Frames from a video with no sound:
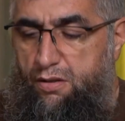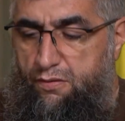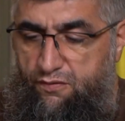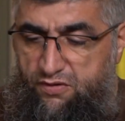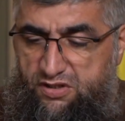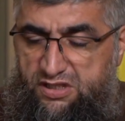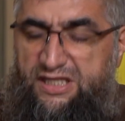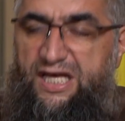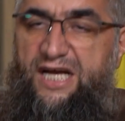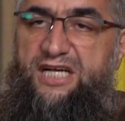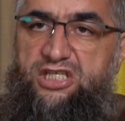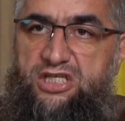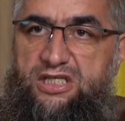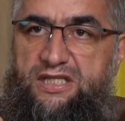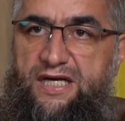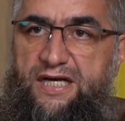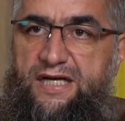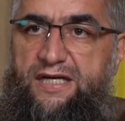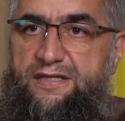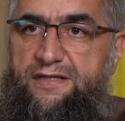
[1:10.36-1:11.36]
Вы же так
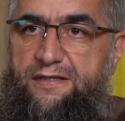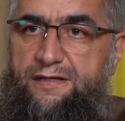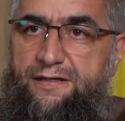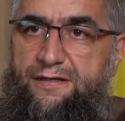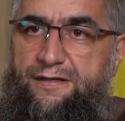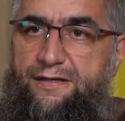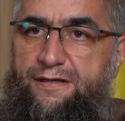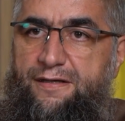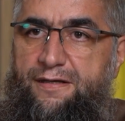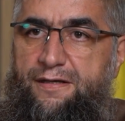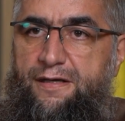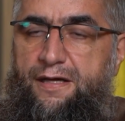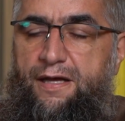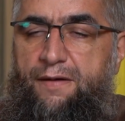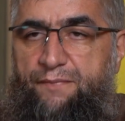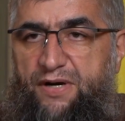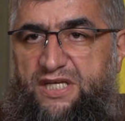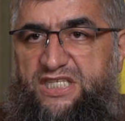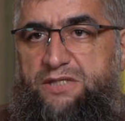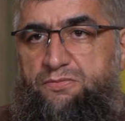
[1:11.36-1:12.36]
считаете.
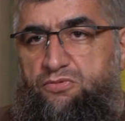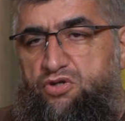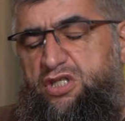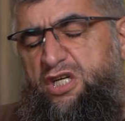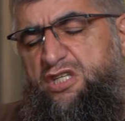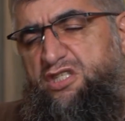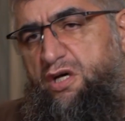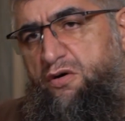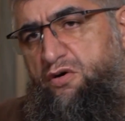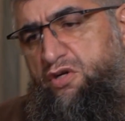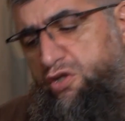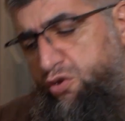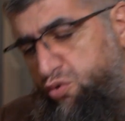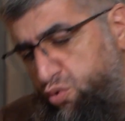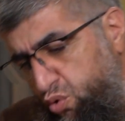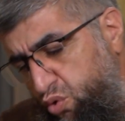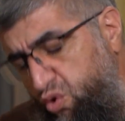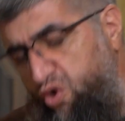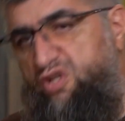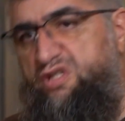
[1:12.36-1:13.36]
Почему сейчас говорите
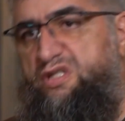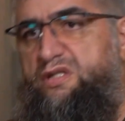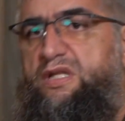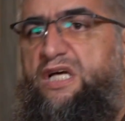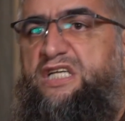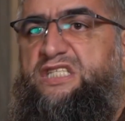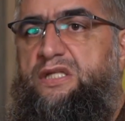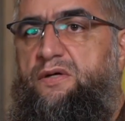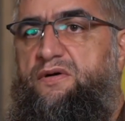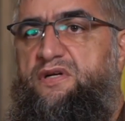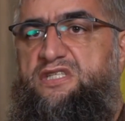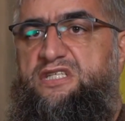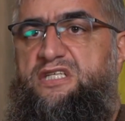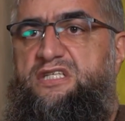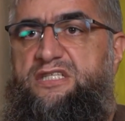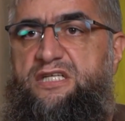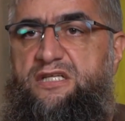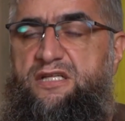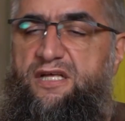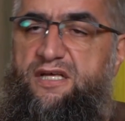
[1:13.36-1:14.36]
другой достоверный
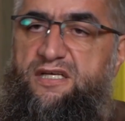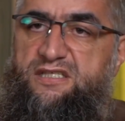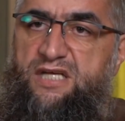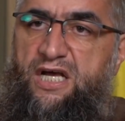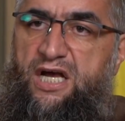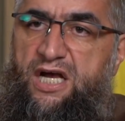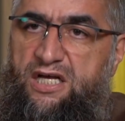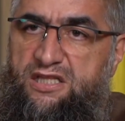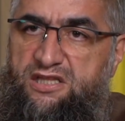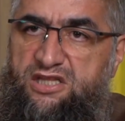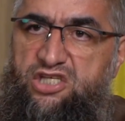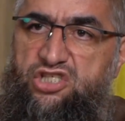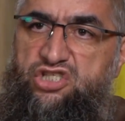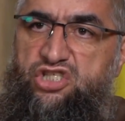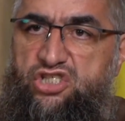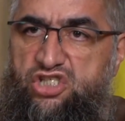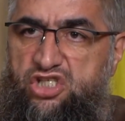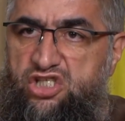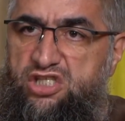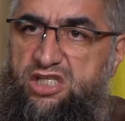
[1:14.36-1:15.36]
сельсила есть? В
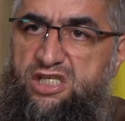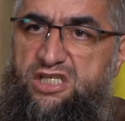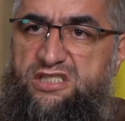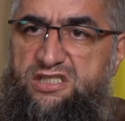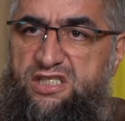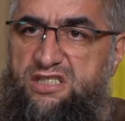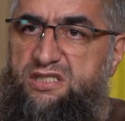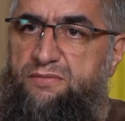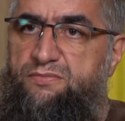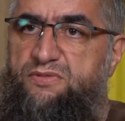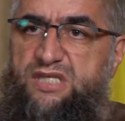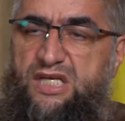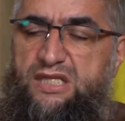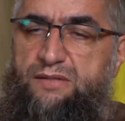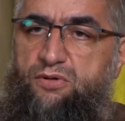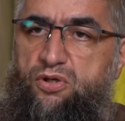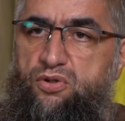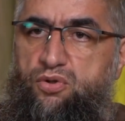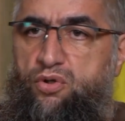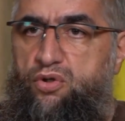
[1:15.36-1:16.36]
1470
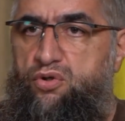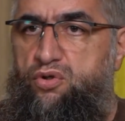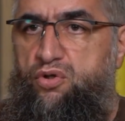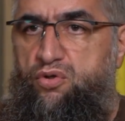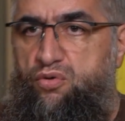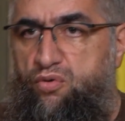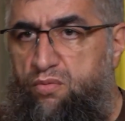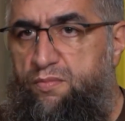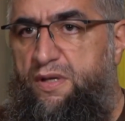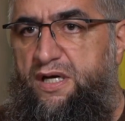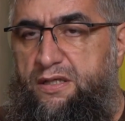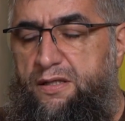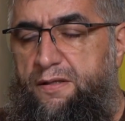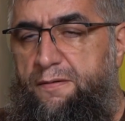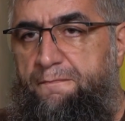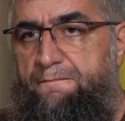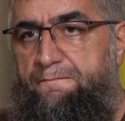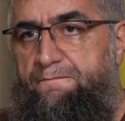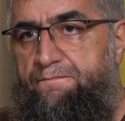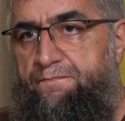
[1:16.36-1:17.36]
году, который умер,
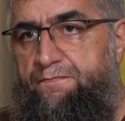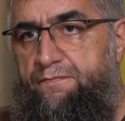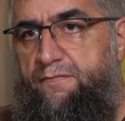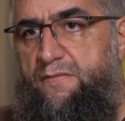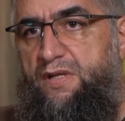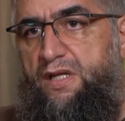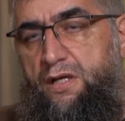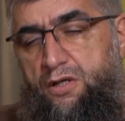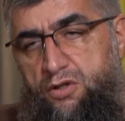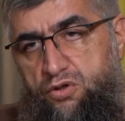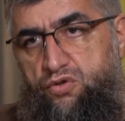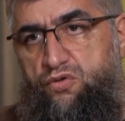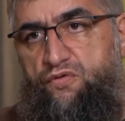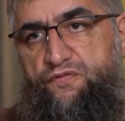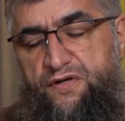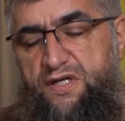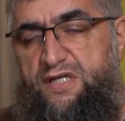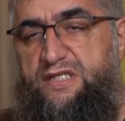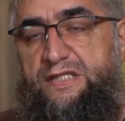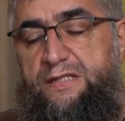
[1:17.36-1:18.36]

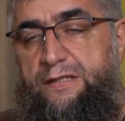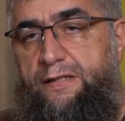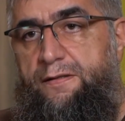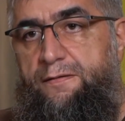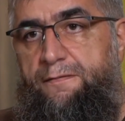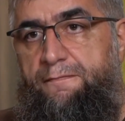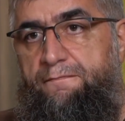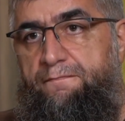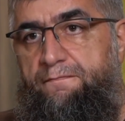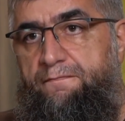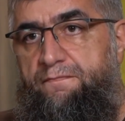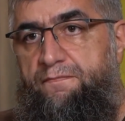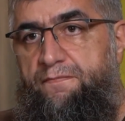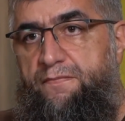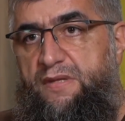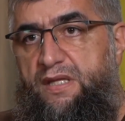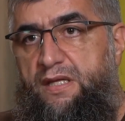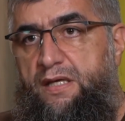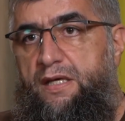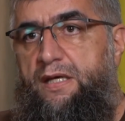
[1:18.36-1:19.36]
суфист
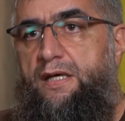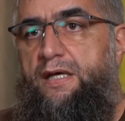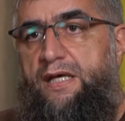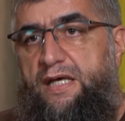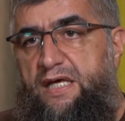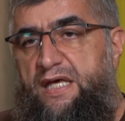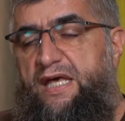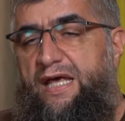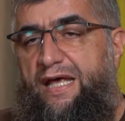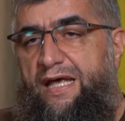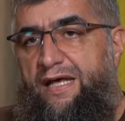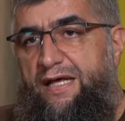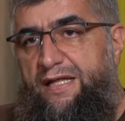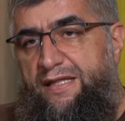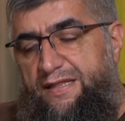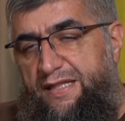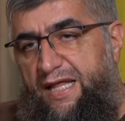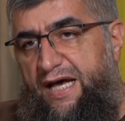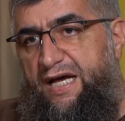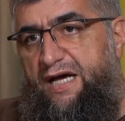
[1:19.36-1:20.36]
и
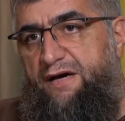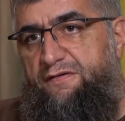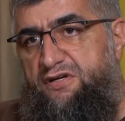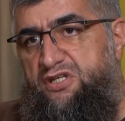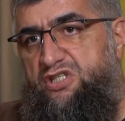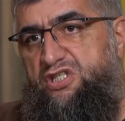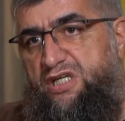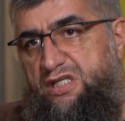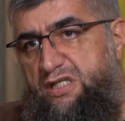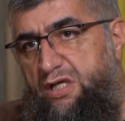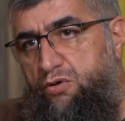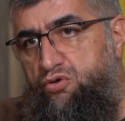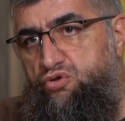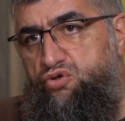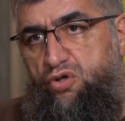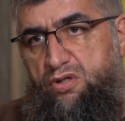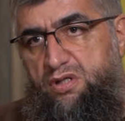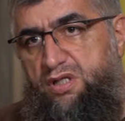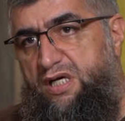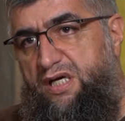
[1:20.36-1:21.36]
наговорщик на
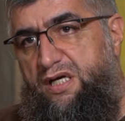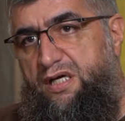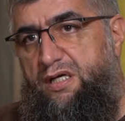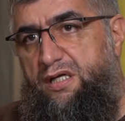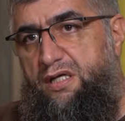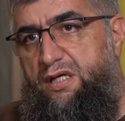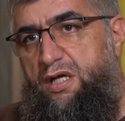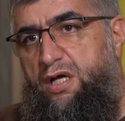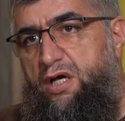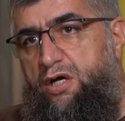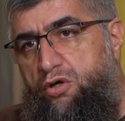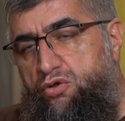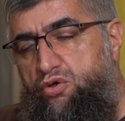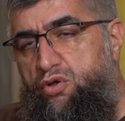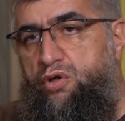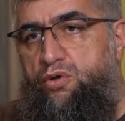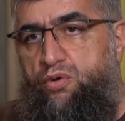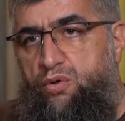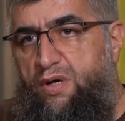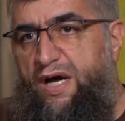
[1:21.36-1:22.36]
ученых,
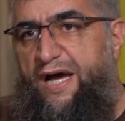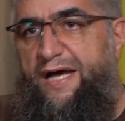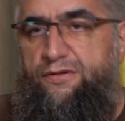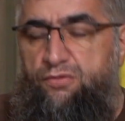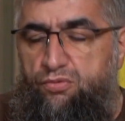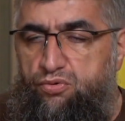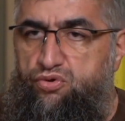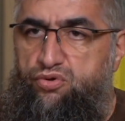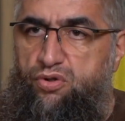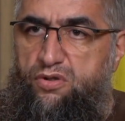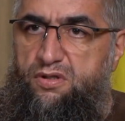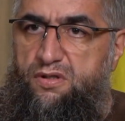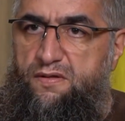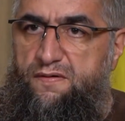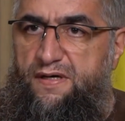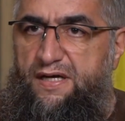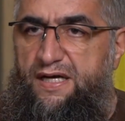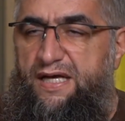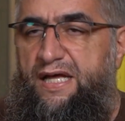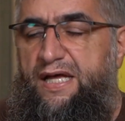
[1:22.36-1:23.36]
который ругает
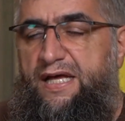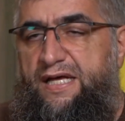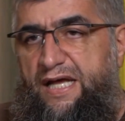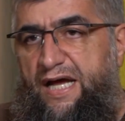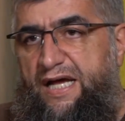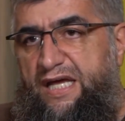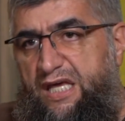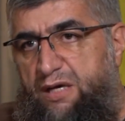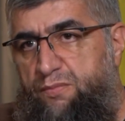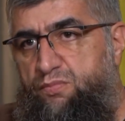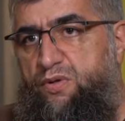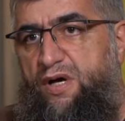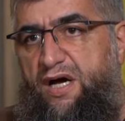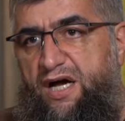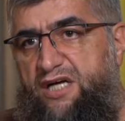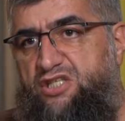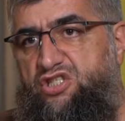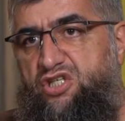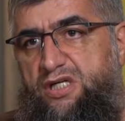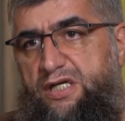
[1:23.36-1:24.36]
ученого, как Ибн
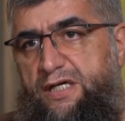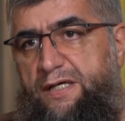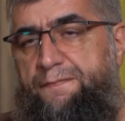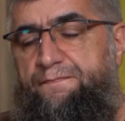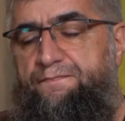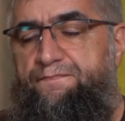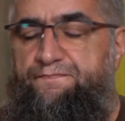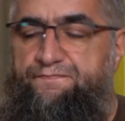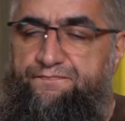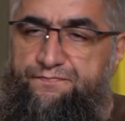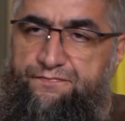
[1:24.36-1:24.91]
Хаджара,